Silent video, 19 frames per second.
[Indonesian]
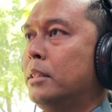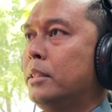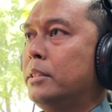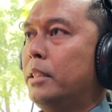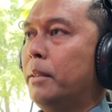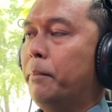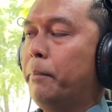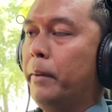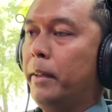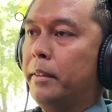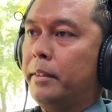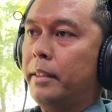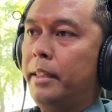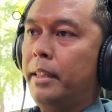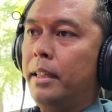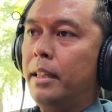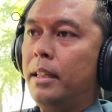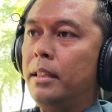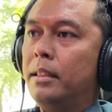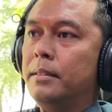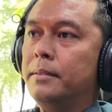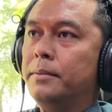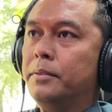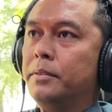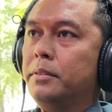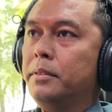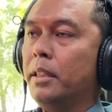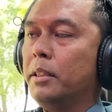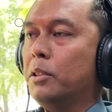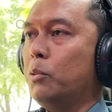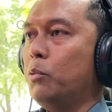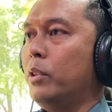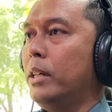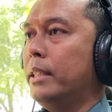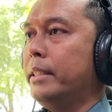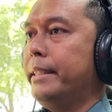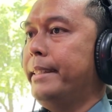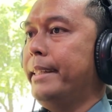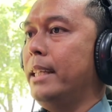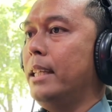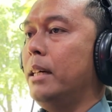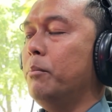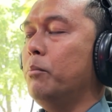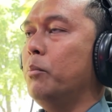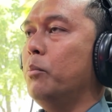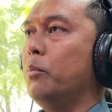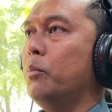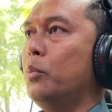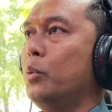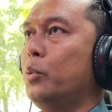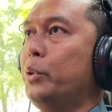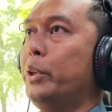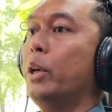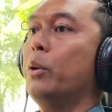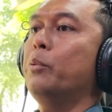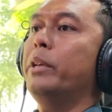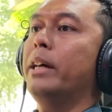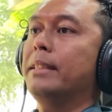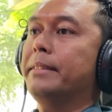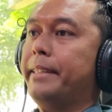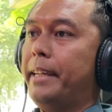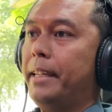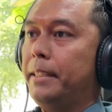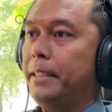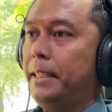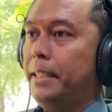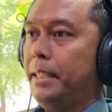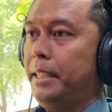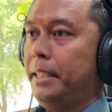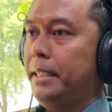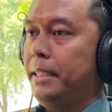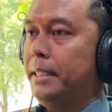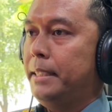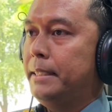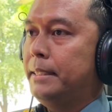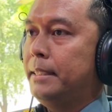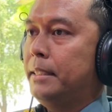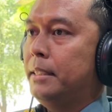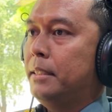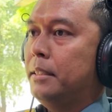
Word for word: seperti yang tertuang di dalam Undang-Undang TNI hmm.